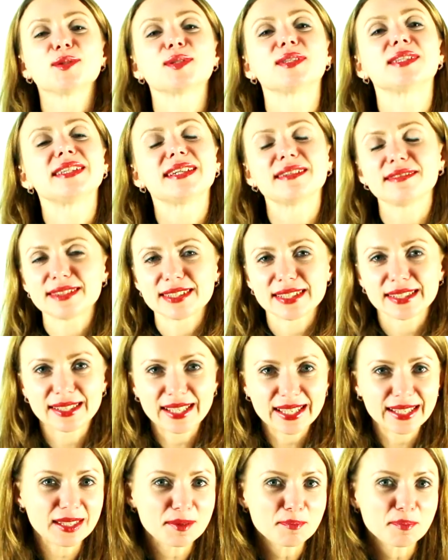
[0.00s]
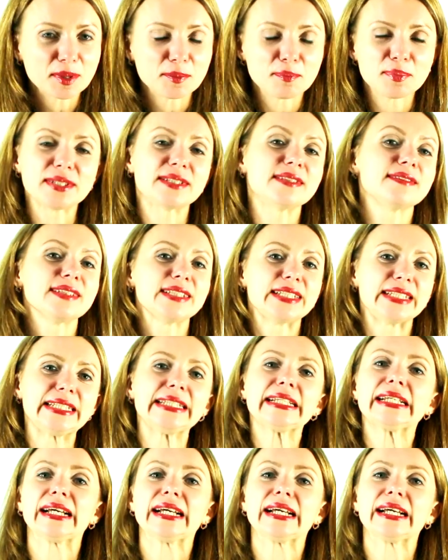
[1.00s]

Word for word: ставьте лайки, подписывайтесь на